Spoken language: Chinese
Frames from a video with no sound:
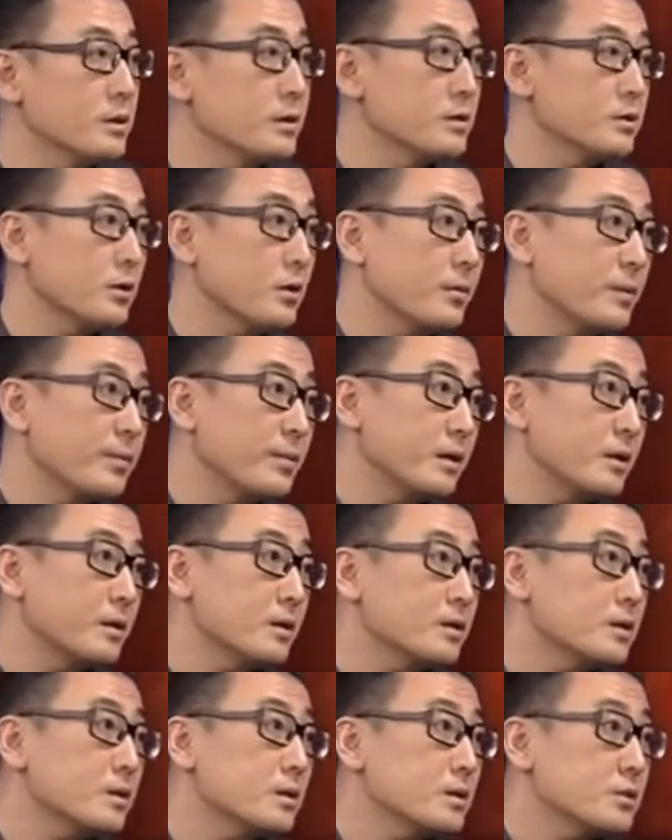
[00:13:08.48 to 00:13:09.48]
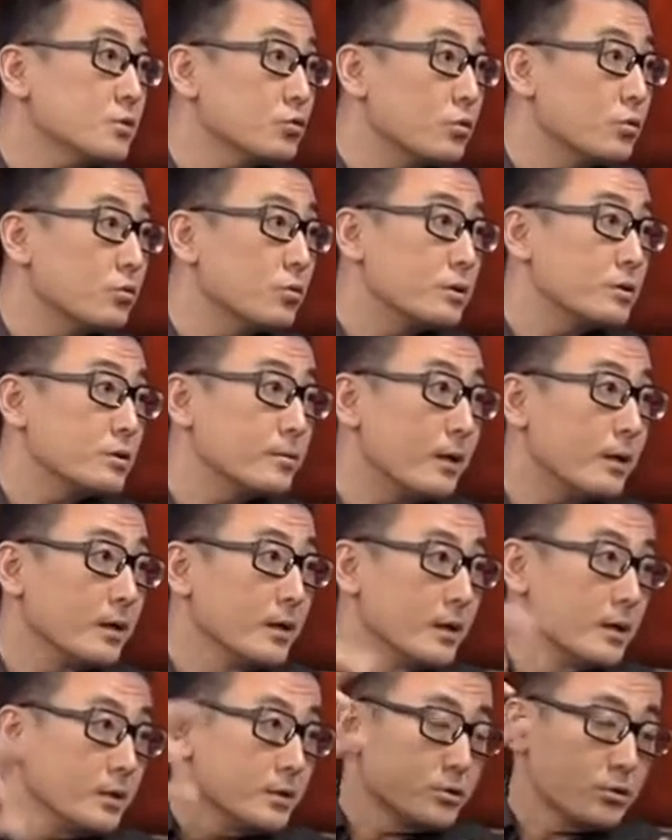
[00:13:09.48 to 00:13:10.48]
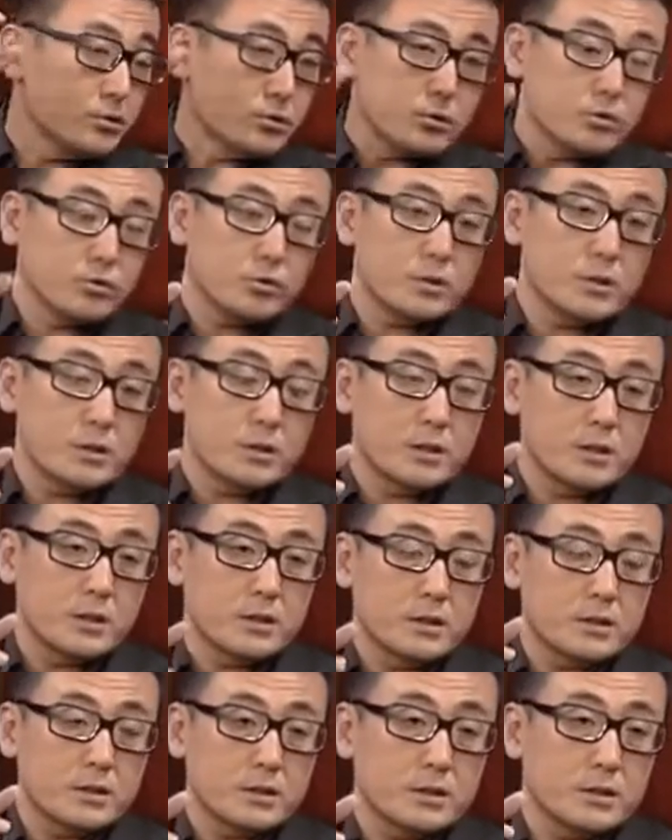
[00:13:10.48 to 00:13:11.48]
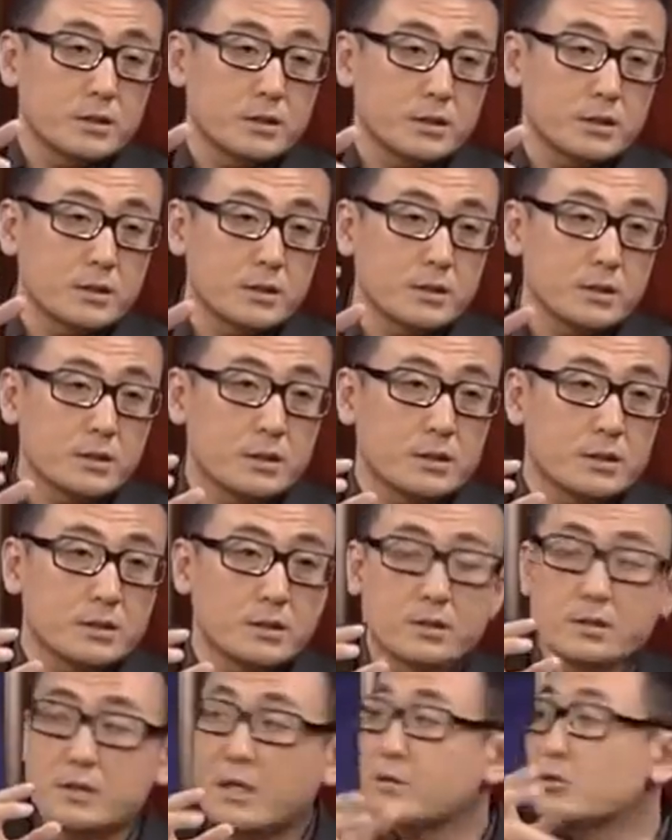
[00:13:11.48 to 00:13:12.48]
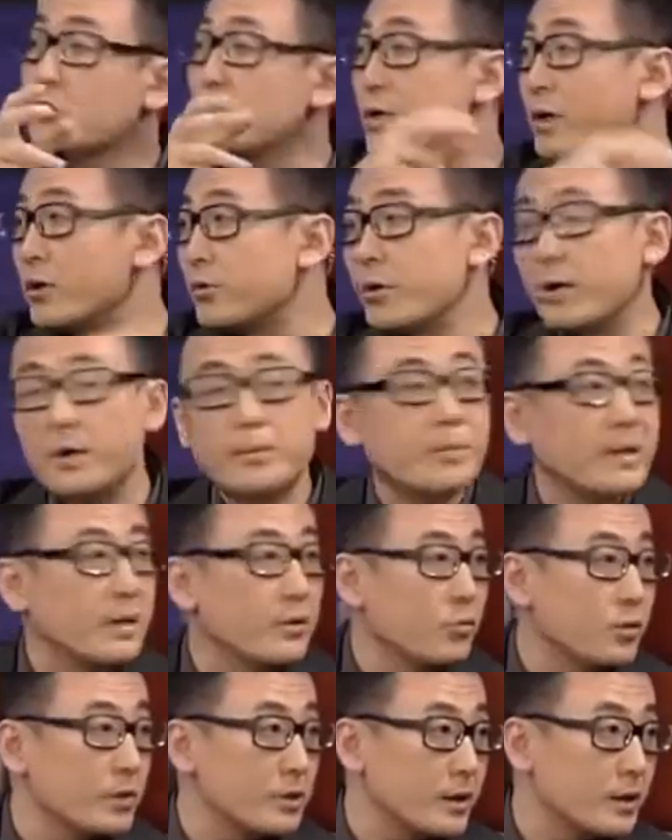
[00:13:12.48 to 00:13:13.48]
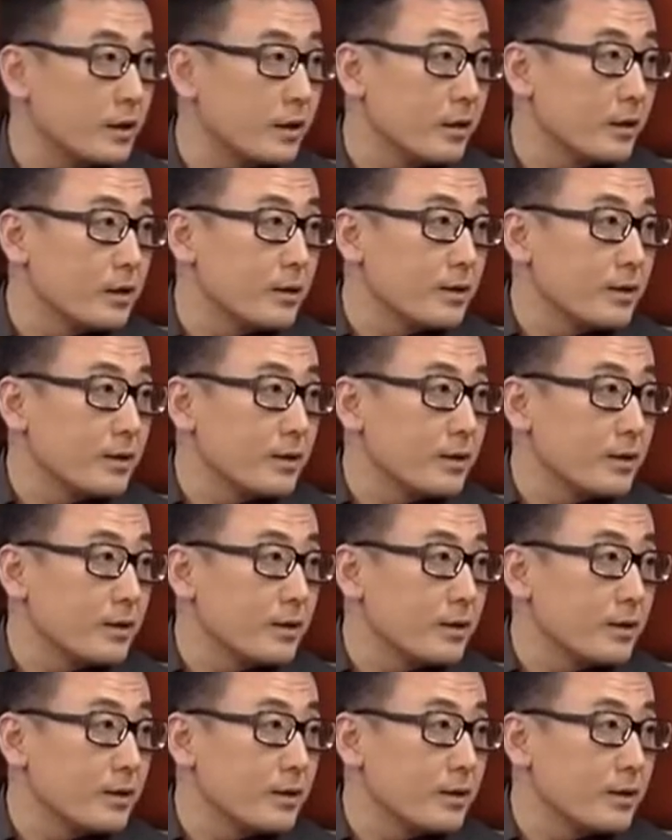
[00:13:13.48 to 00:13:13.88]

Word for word: 以，奥巴马刚跟大说过是吧？就是说这个这个这个这个参众两院美国那个。